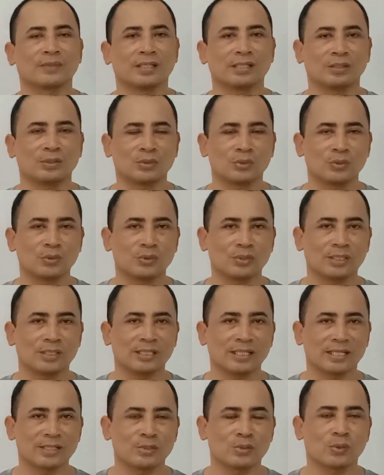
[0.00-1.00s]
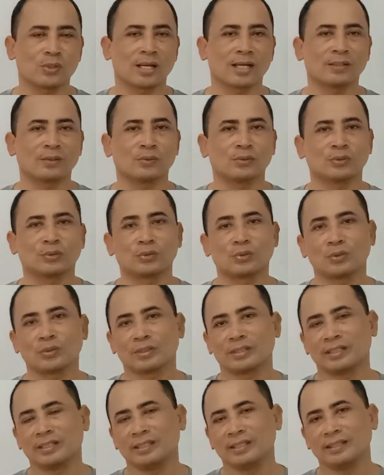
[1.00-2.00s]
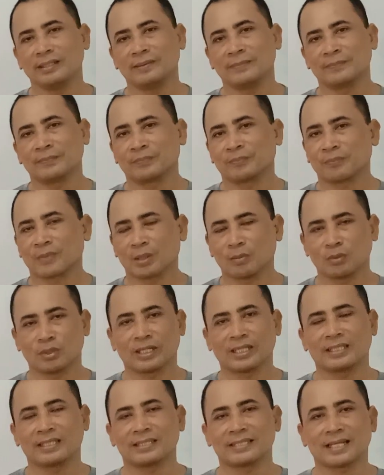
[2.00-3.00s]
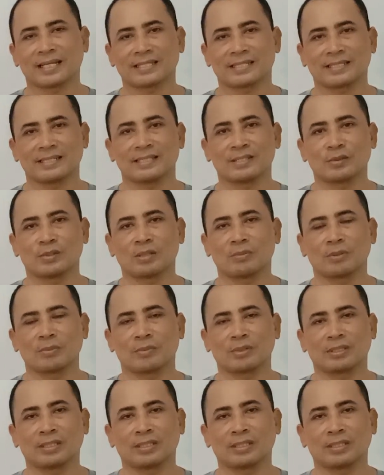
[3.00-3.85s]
itu diajukan untuk dimonetisasi sudah